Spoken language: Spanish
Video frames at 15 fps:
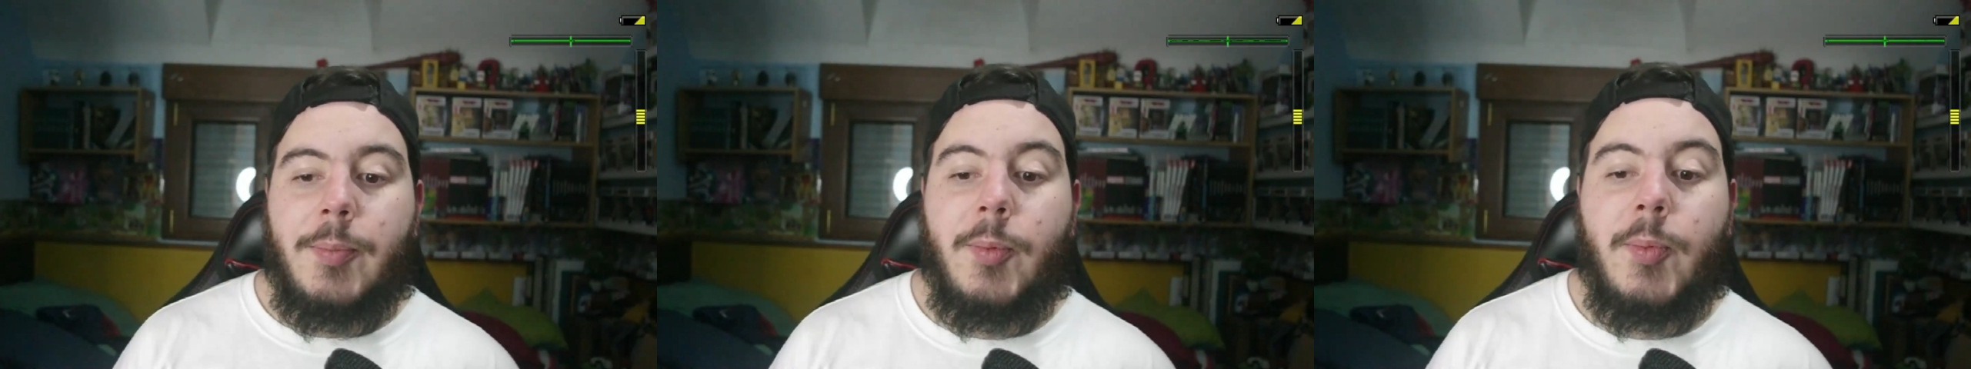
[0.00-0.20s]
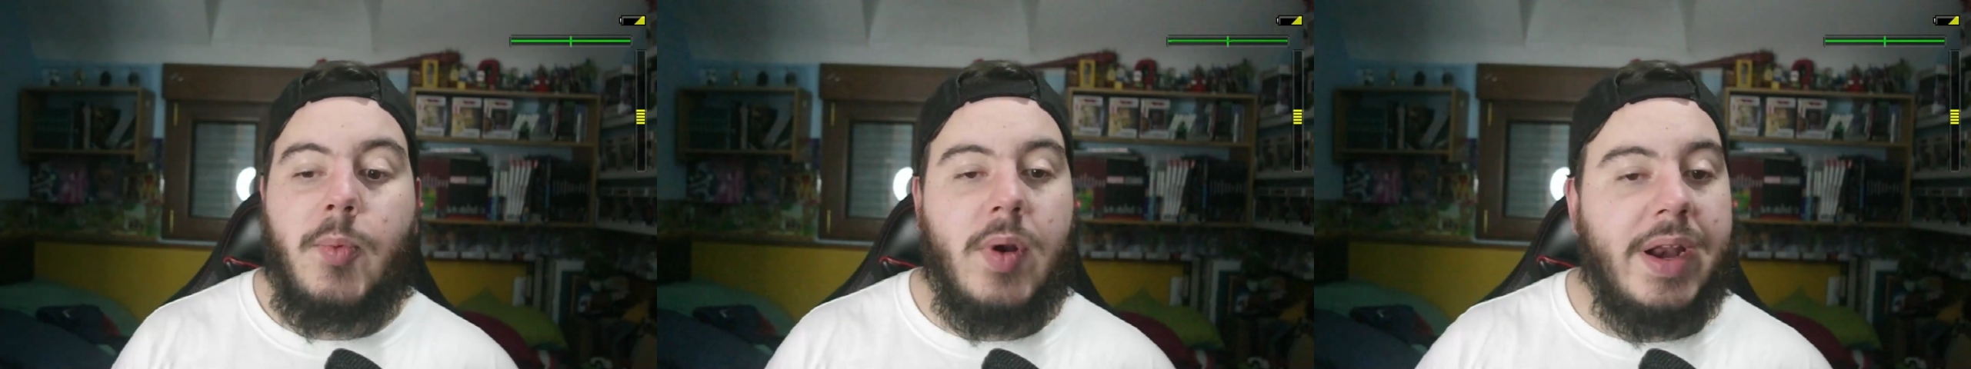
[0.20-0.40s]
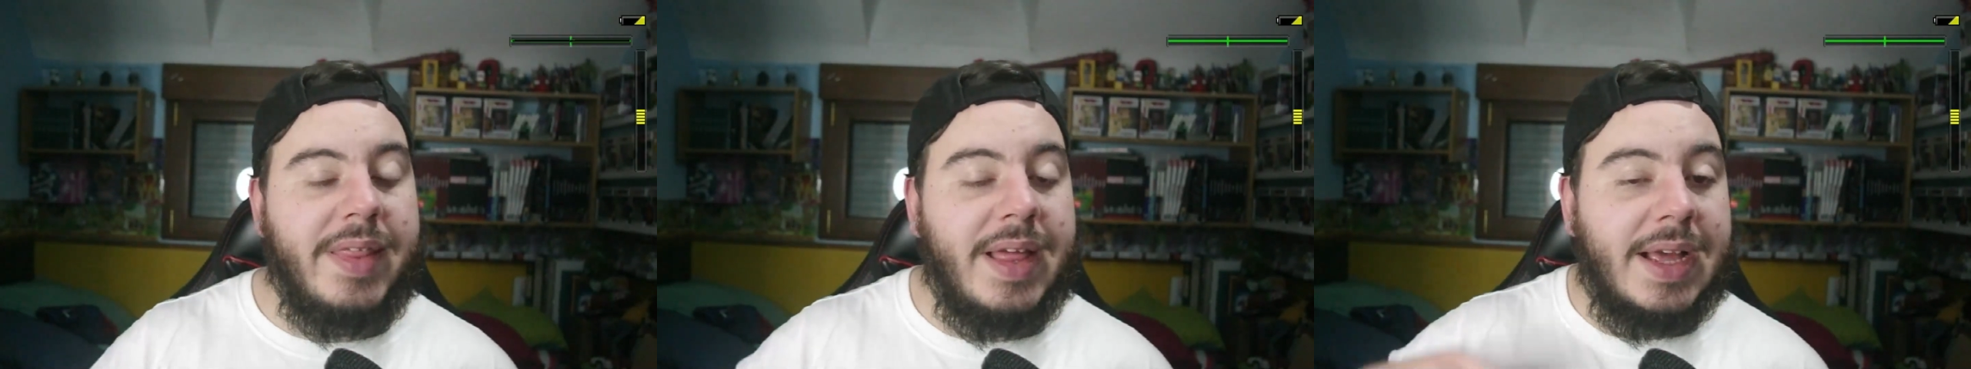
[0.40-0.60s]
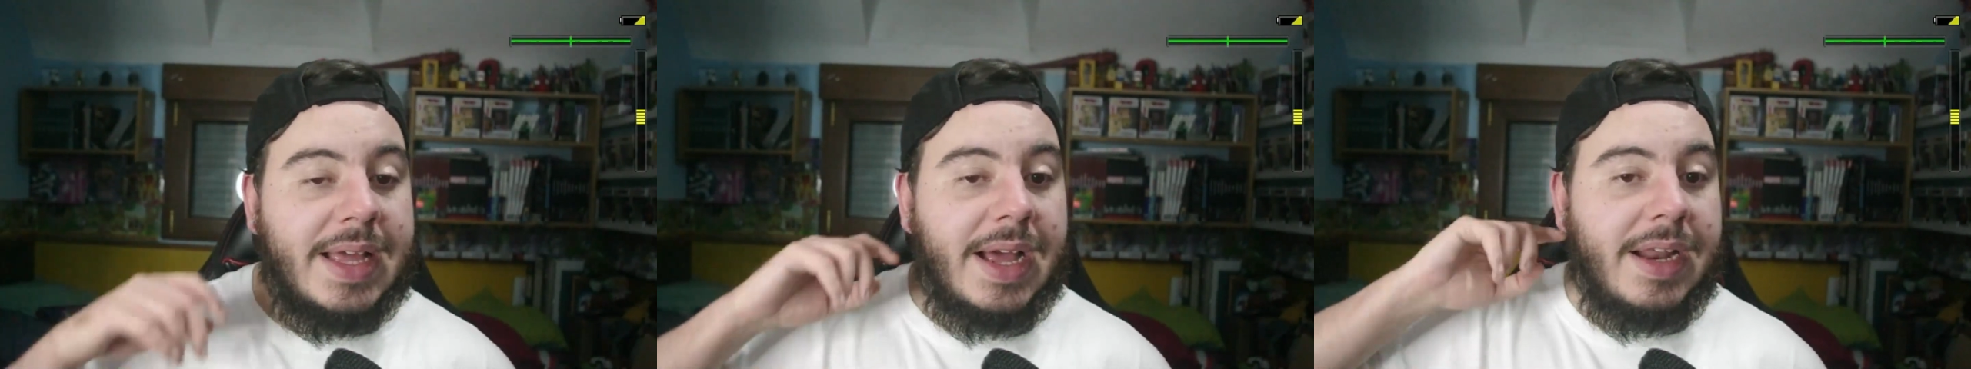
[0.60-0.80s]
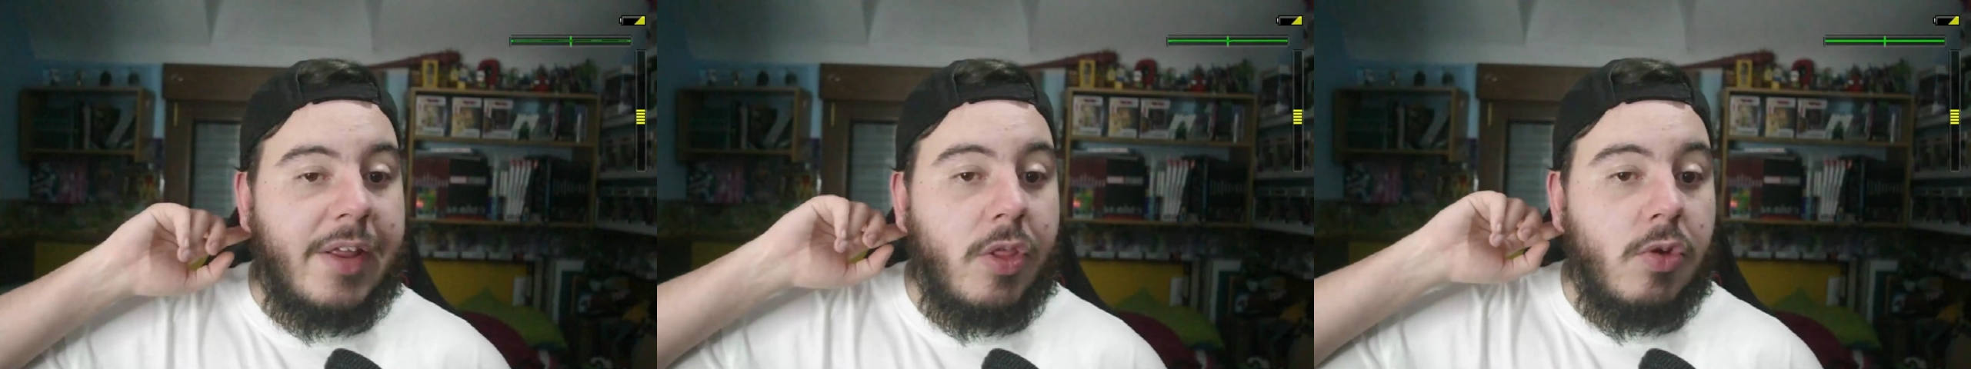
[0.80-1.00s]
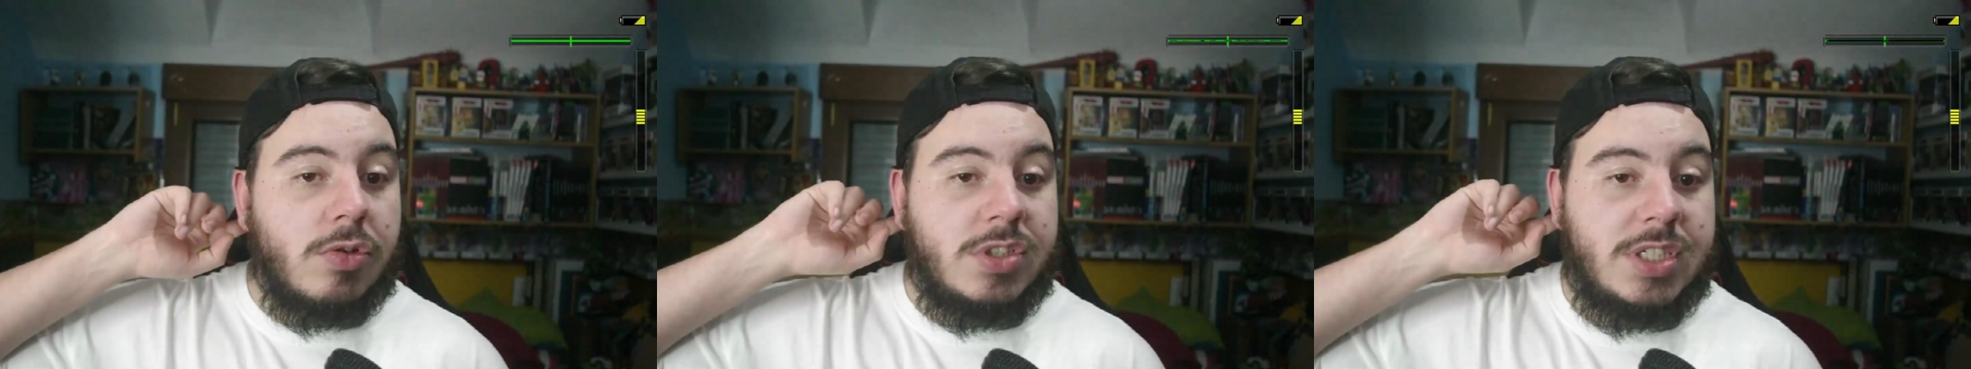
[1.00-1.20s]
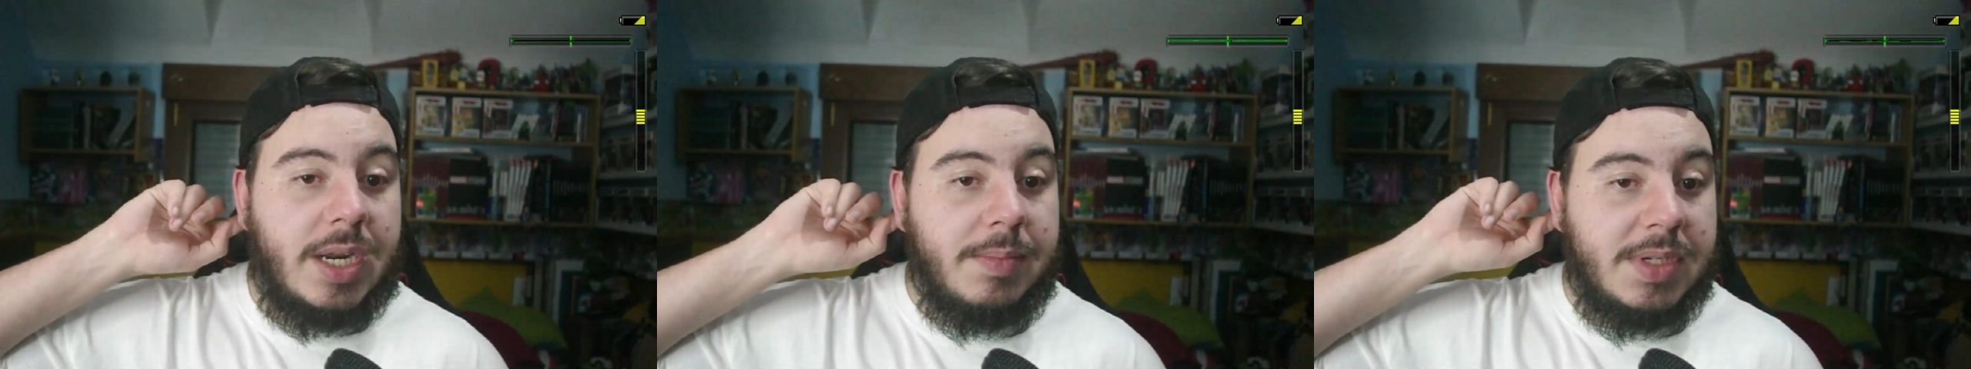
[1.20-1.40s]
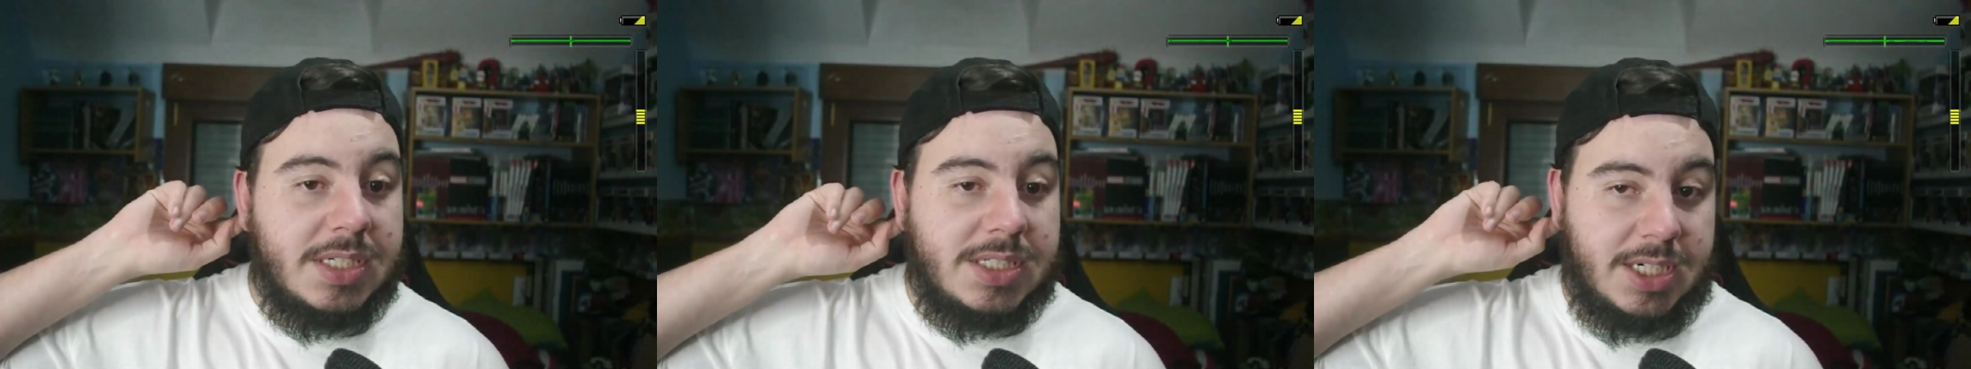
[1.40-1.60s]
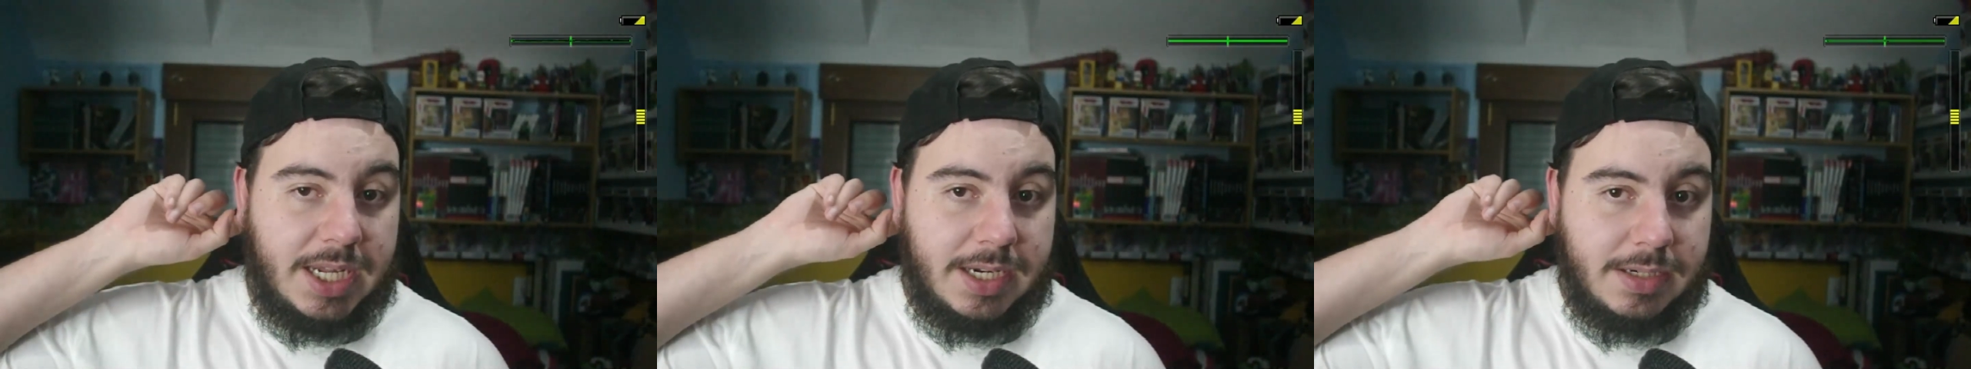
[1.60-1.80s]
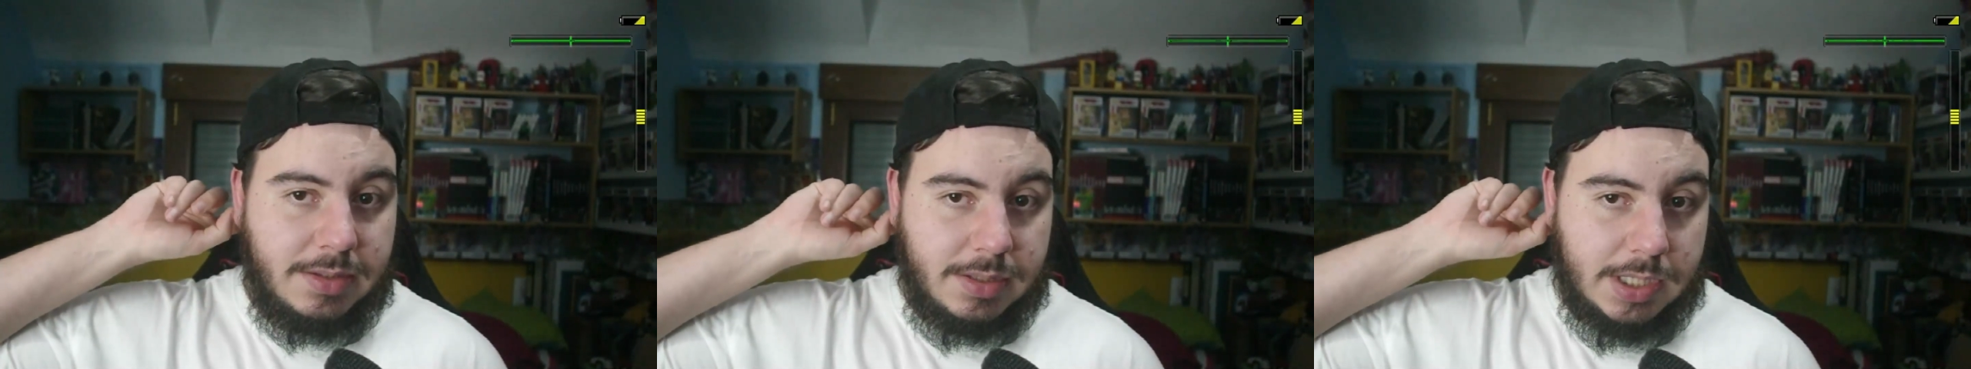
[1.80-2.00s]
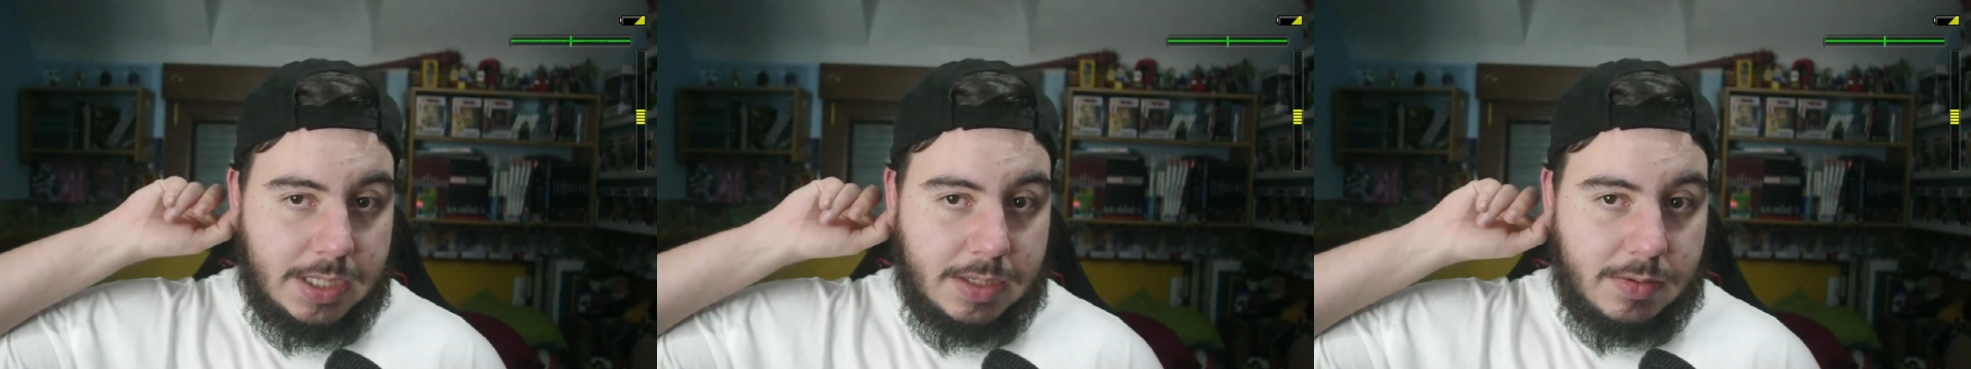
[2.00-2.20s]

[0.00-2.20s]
popularidad que ha ganado Sami Zayn,